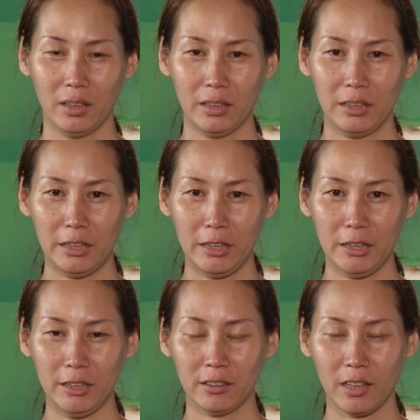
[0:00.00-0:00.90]

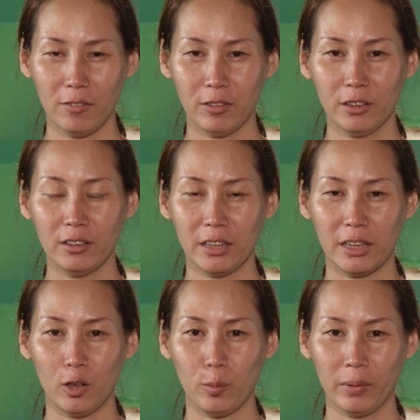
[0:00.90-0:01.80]
khi chia tay với chương
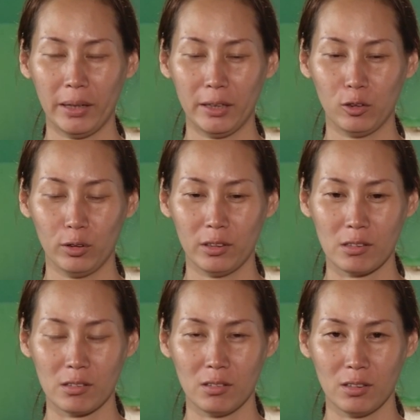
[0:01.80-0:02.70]
trình ngày hôm nay tôi
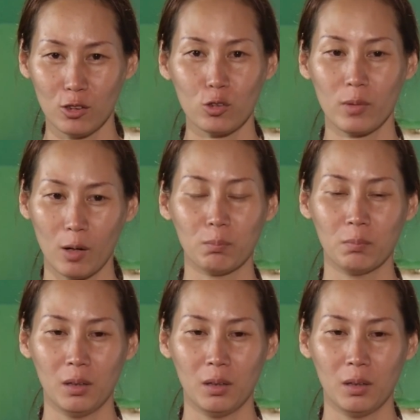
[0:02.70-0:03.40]
thật sự rất xúc động